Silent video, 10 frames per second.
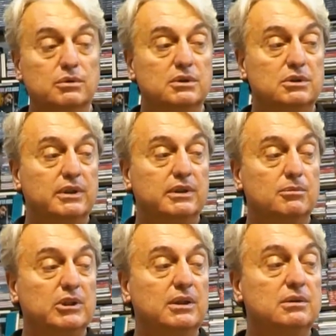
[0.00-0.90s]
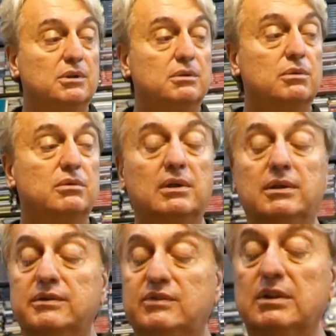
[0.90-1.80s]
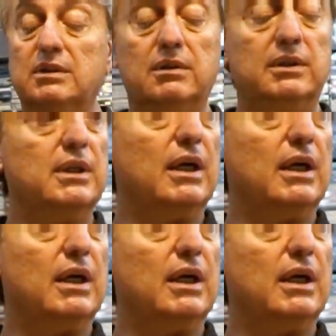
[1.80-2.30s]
10 inçleri. Bir de Jet Rotal'ların single'ları